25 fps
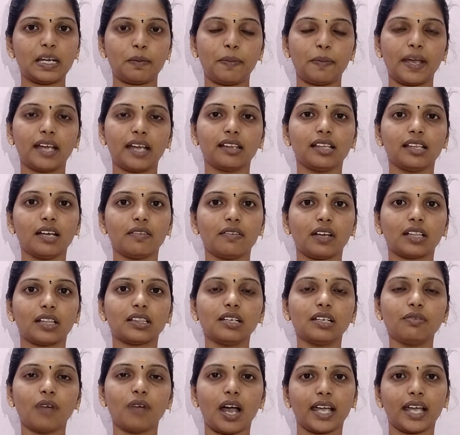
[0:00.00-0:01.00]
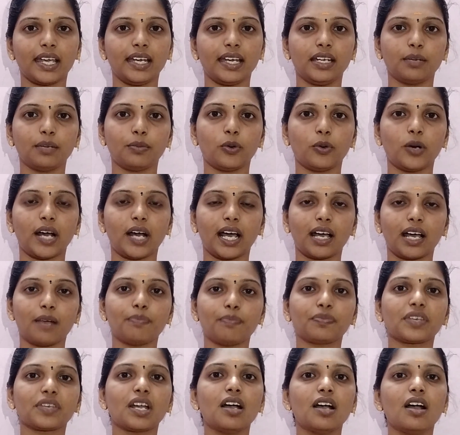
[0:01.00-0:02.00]
ரெண்டு பேர் தான் வந்து வாங்கிட்டு போகிறாங்க
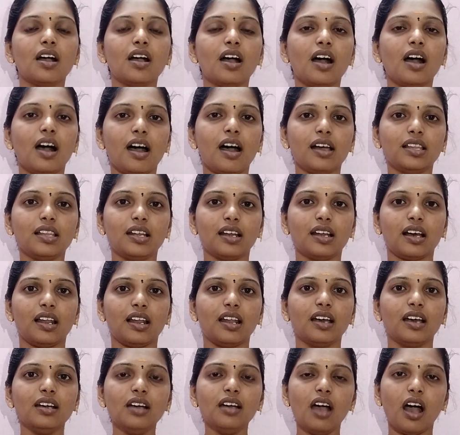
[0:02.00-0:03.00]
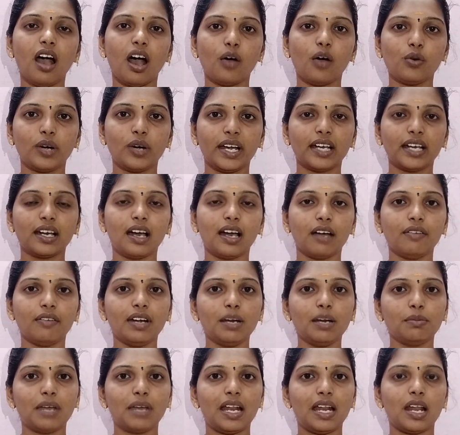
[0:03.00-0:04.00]
அதனால் அவருடைய
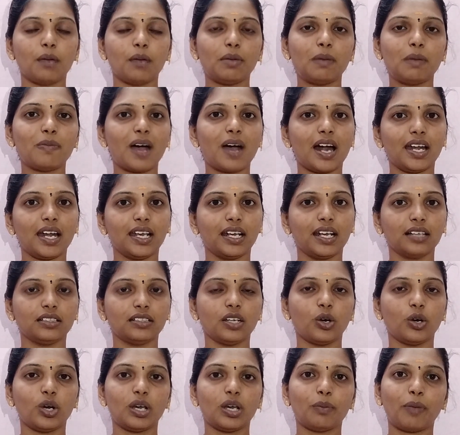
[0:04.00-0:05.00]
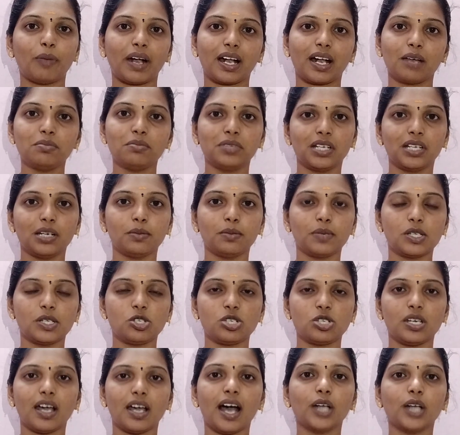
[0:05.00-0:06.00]
கவனம் எல்லாமே மாணிக்கத்தினுடைய பக்கம்
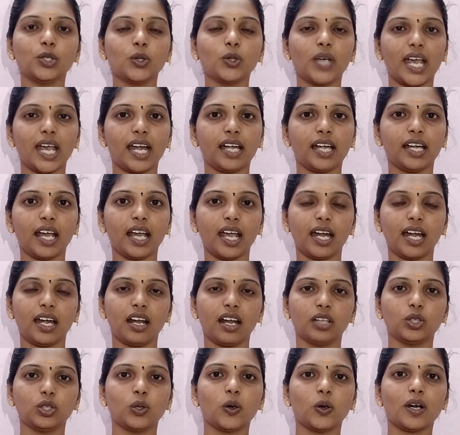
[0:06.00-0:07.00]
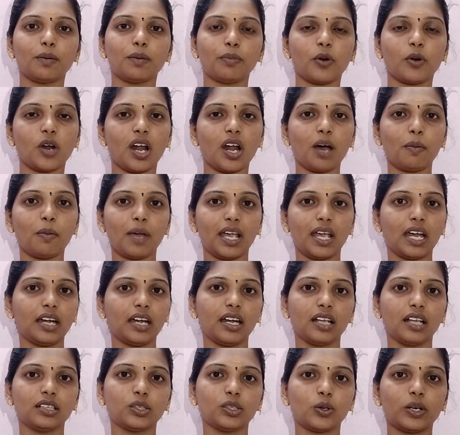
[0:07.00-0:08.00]
திரும்பிச்சு அதுவும் கெட்ட எண்ணத்தோட பொறாமை
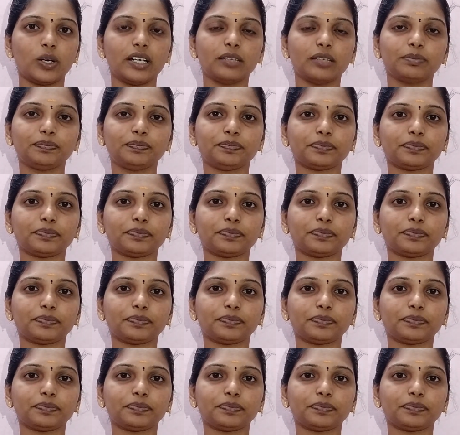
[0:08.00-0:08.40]
எண்ணத்தோட